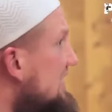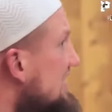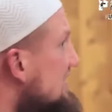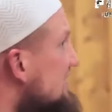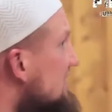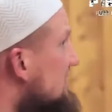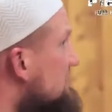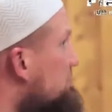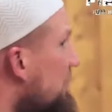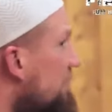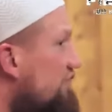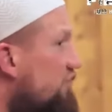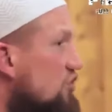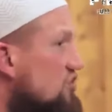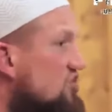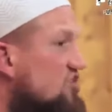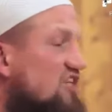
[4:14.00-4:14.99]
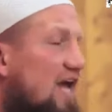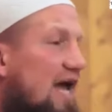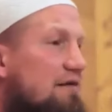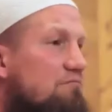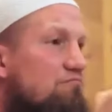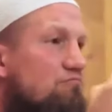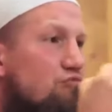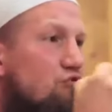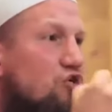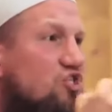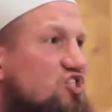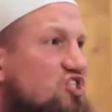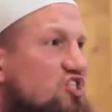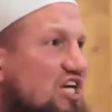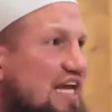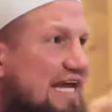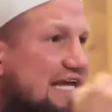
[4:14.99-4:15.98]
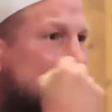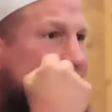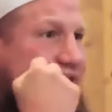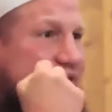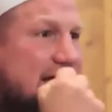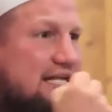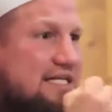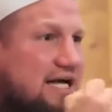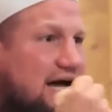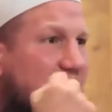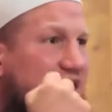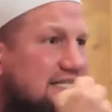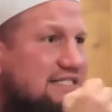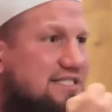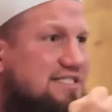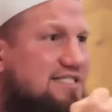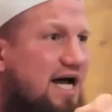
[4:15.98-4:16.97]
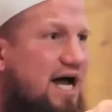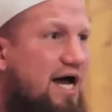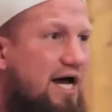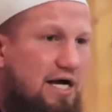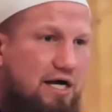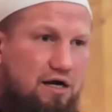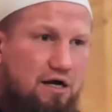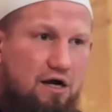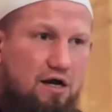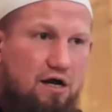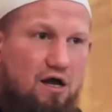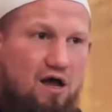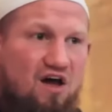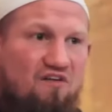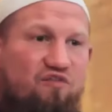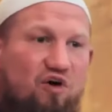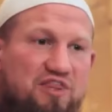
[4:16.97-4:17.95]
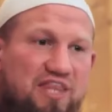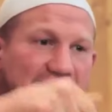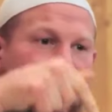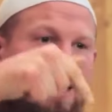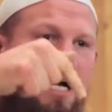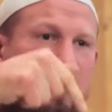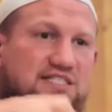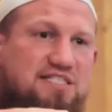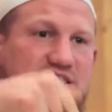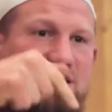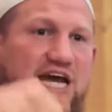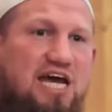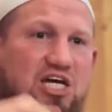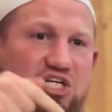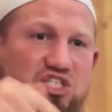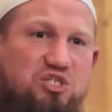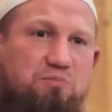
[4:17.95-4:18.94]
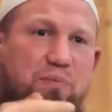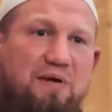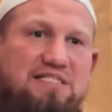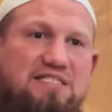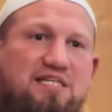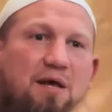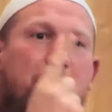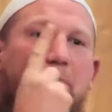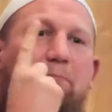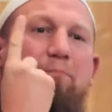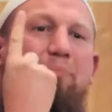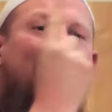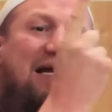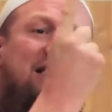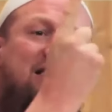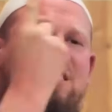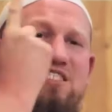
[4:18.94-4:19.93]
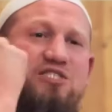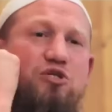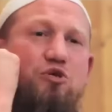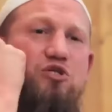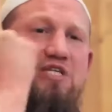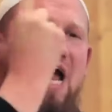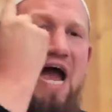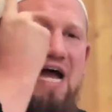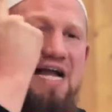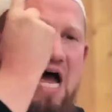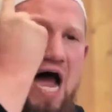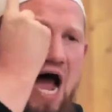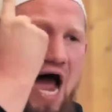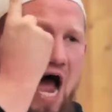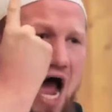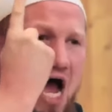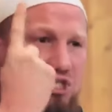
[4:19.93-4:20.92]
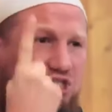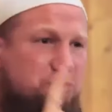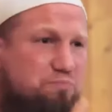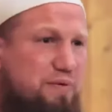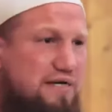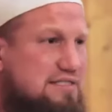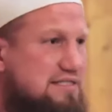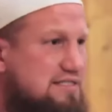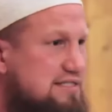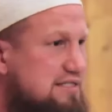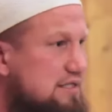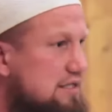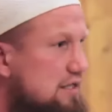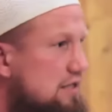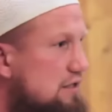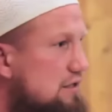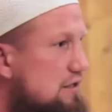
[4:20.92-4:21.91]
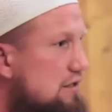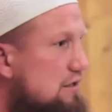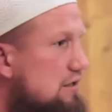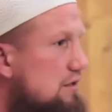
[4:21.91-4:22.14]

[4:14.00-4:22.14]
Dieses Bewusstsein muss in dir drin sein. Von deiner Zehspitze bis zu deiner Haarspitze.